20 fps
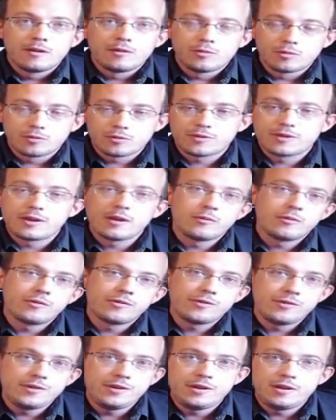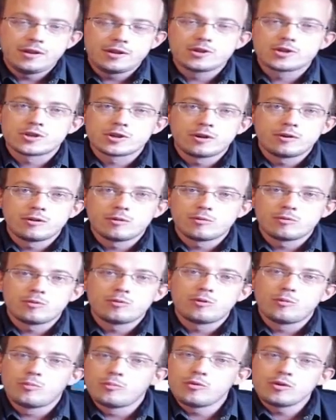Donc ça aussi, les gens ont
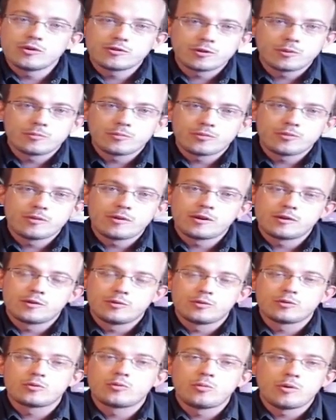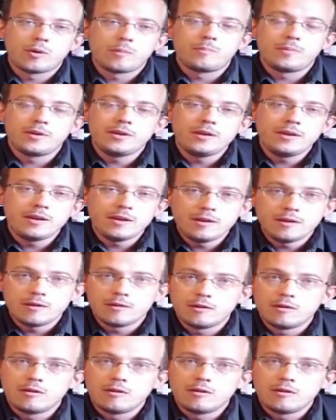de moins en moins de quoi payer